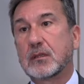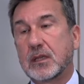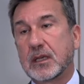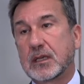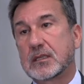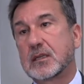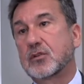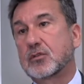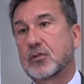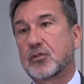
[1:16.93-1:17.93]
tiene que ser
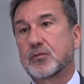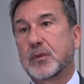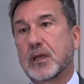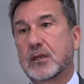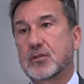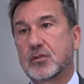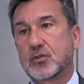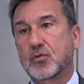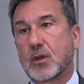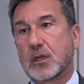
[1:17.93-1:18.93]
otro de los pilares sobre
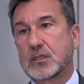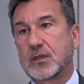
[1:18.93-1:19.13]
los cuales